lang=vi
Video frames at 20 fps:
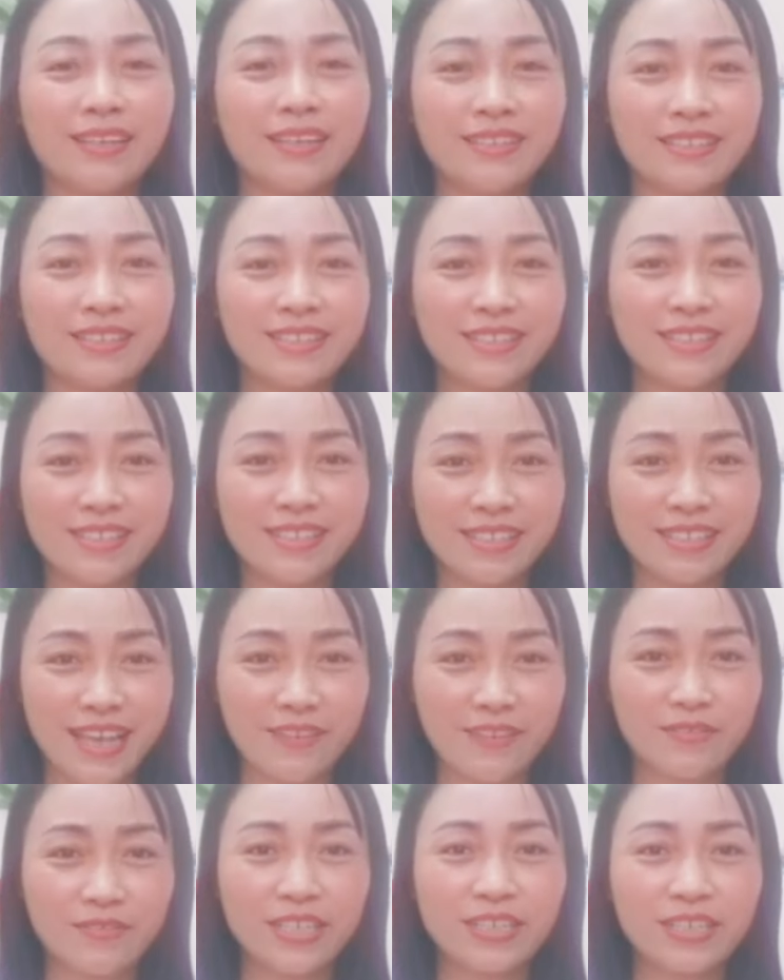được chia
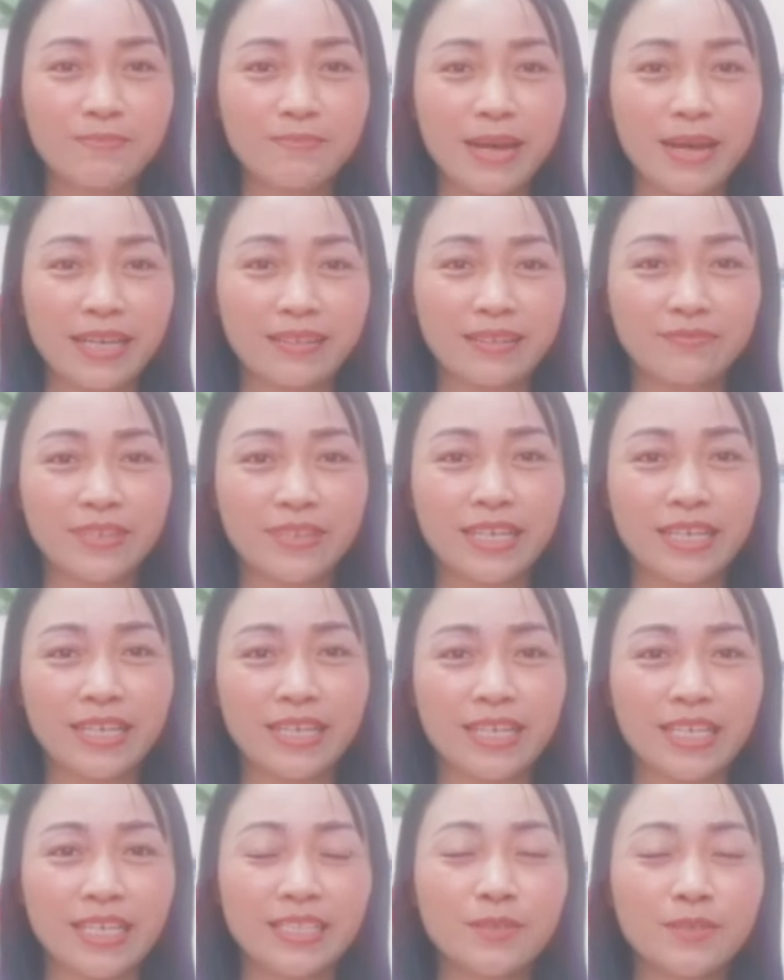sẻ với các bạn
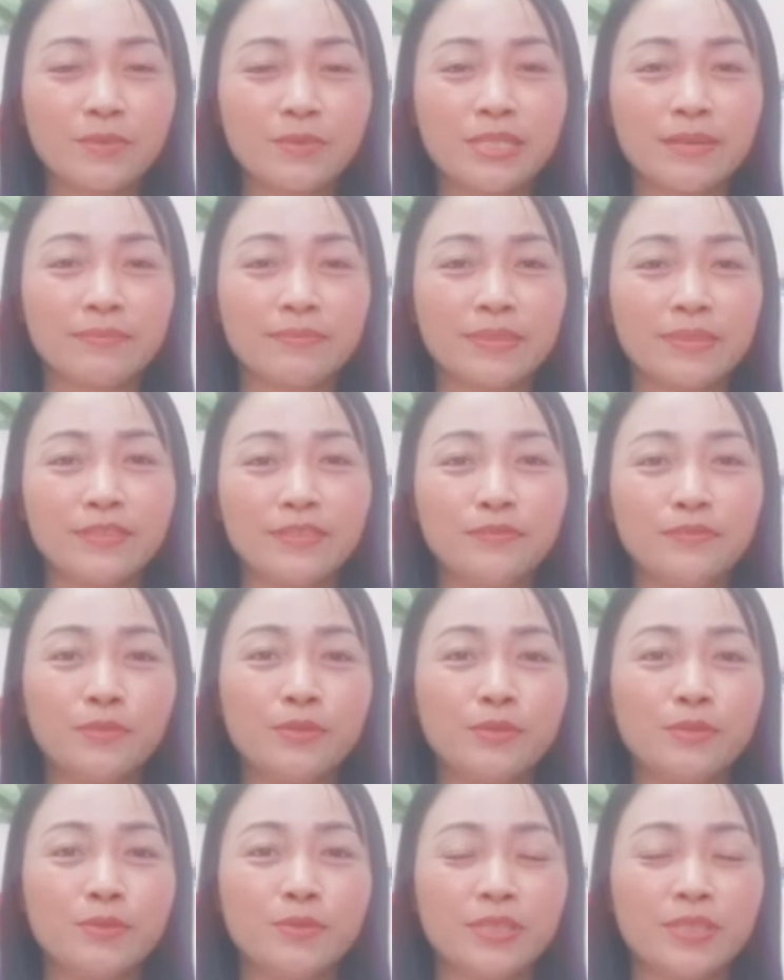về cái thông điệp từ vũ
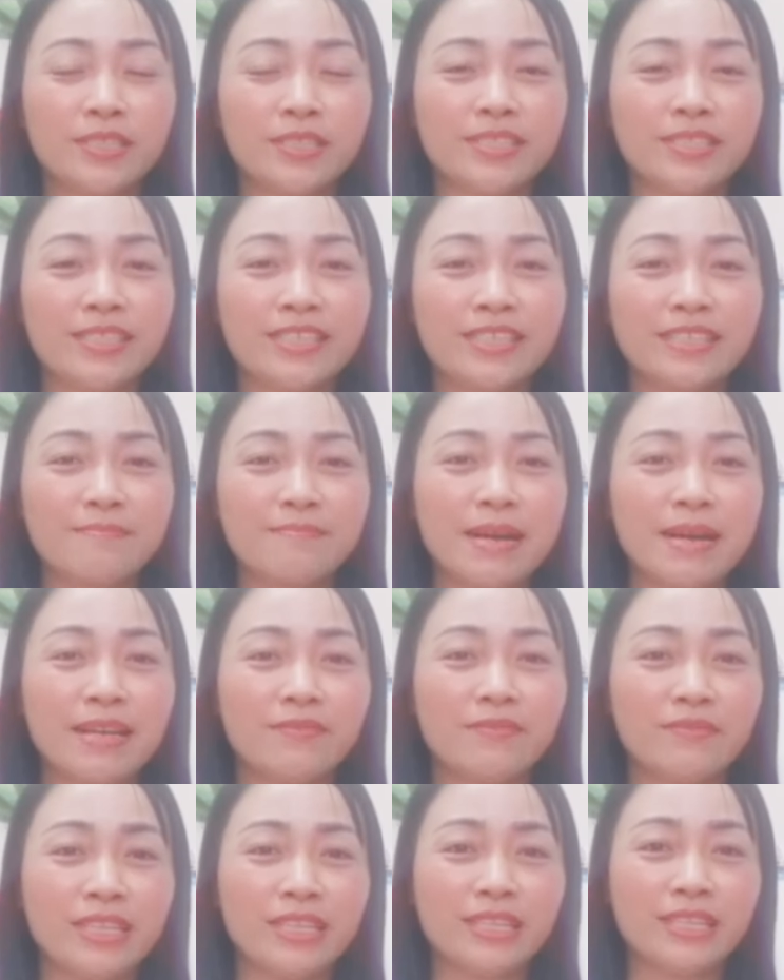trụ gửi đến các
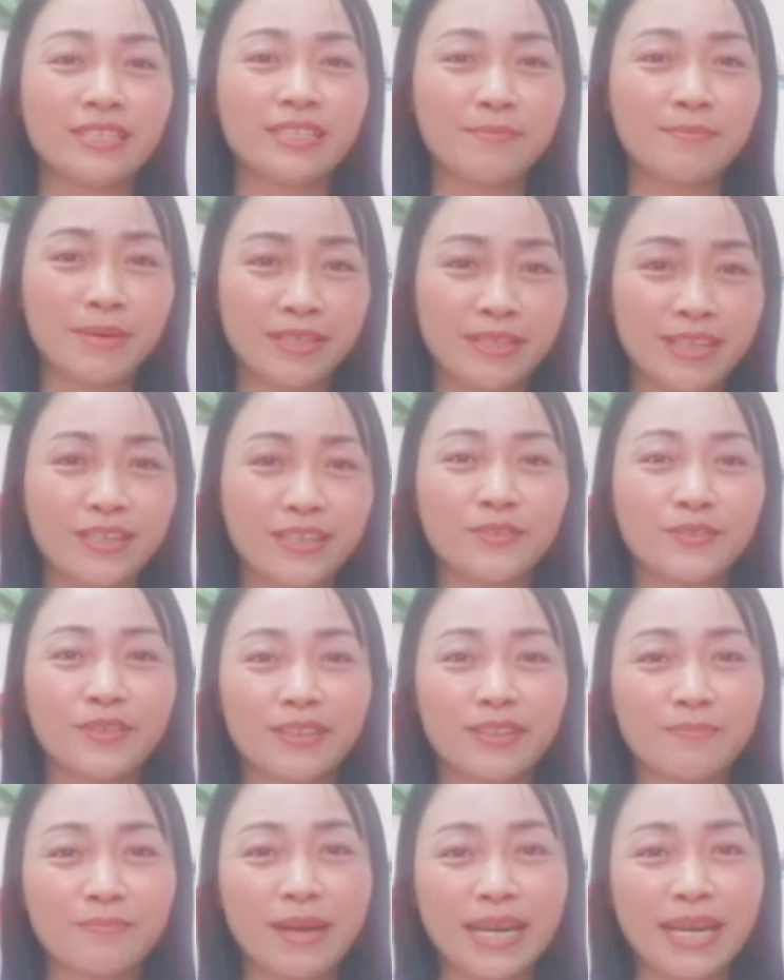bạn về người bạn đời
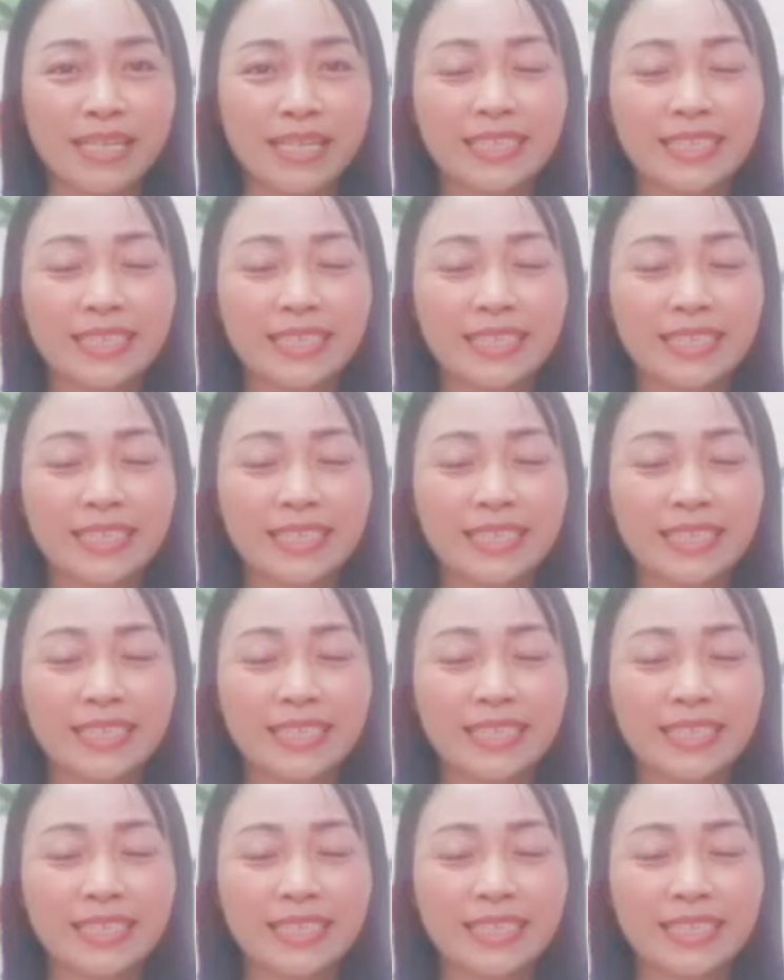của các bạn.